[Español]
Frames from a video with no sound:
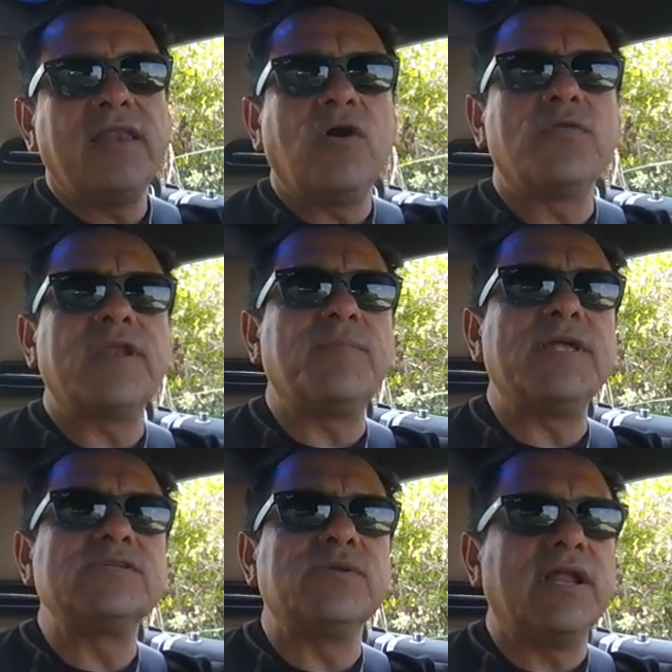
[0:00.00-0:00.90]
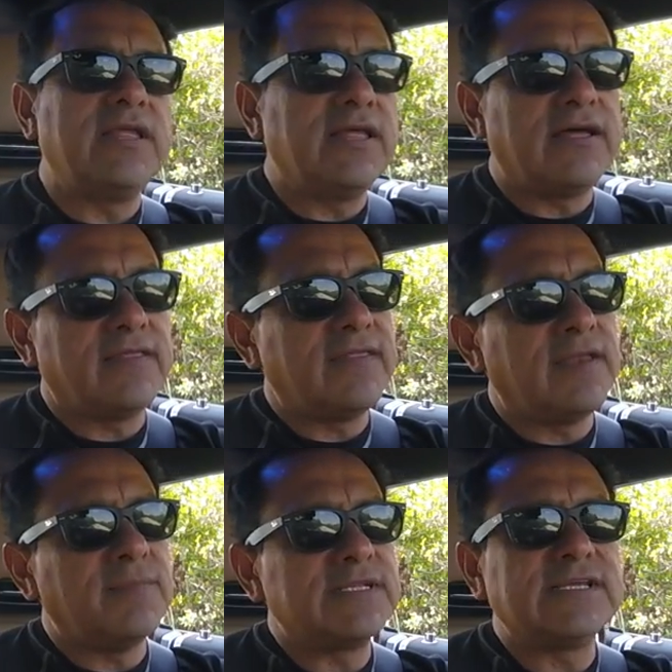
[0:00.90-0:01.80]
la otra personalidad
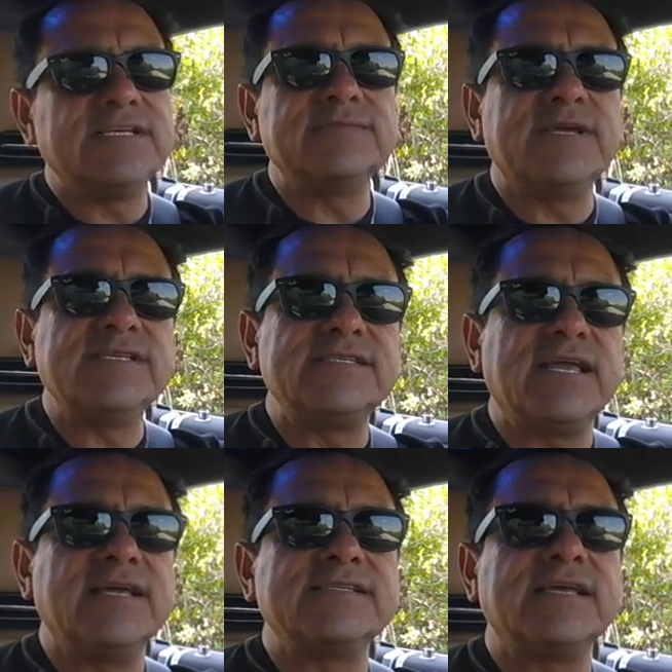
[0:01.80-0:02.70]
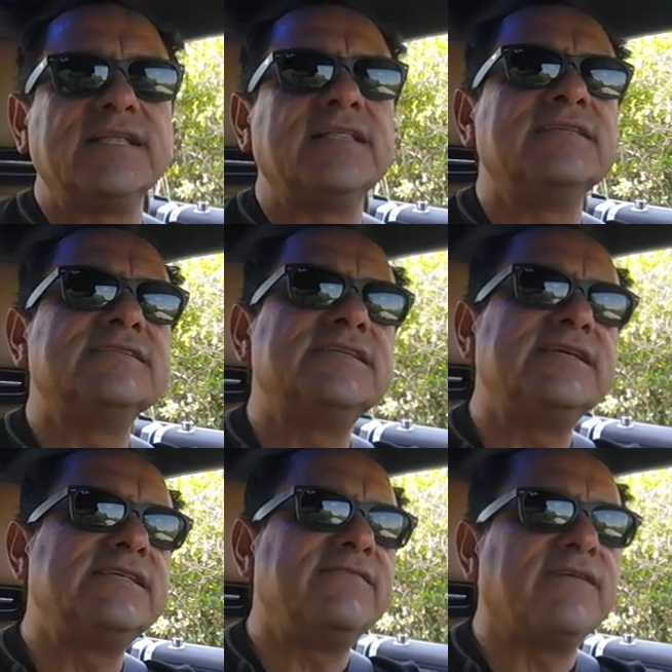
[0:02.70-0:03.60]
del Mercedes-Benz
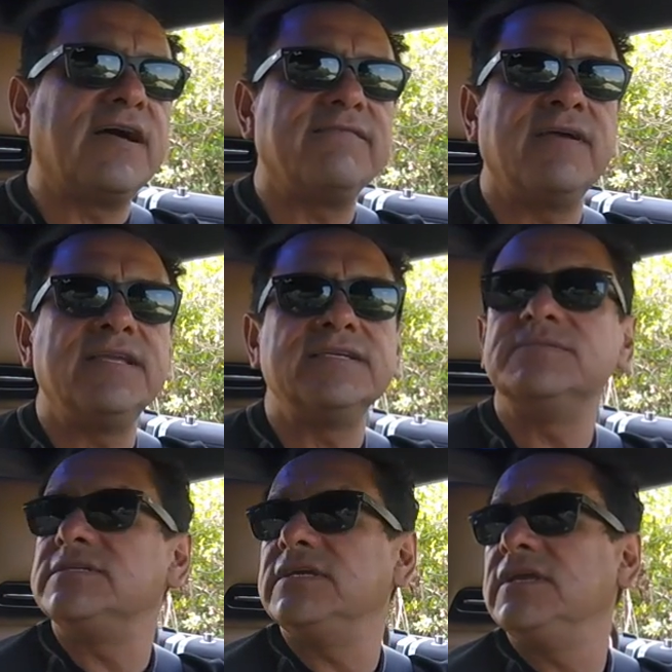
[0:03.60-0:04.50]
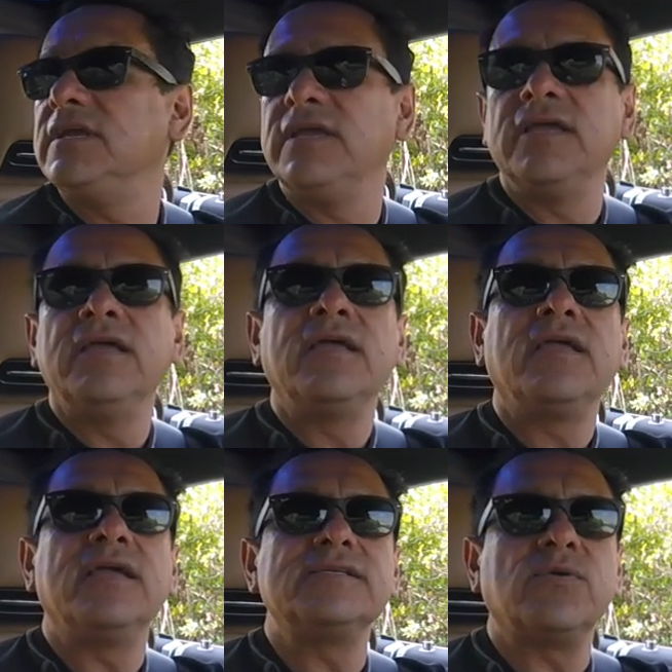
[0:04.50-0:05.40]
SL65 AMG,
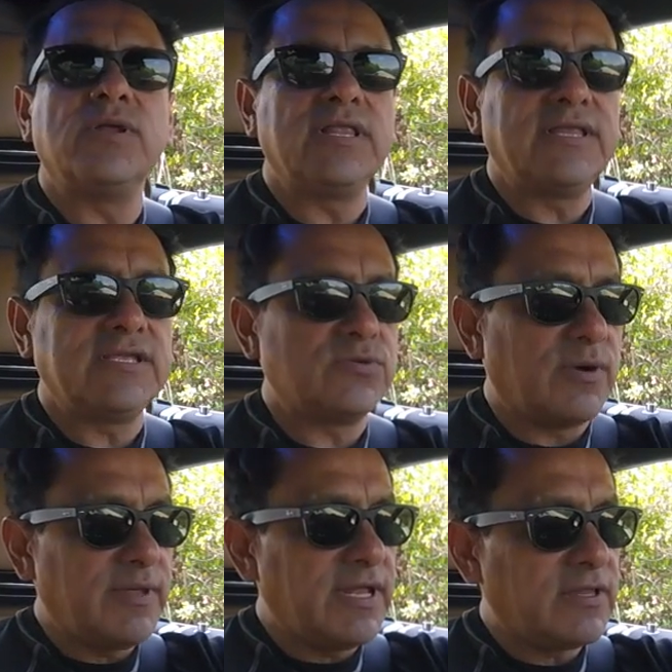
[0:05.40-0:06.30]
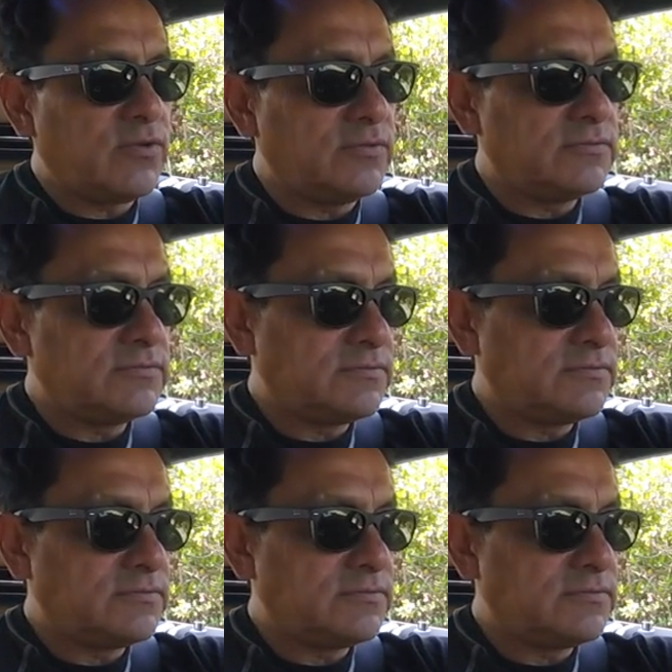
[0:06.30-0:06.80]
que es con el techo abierto.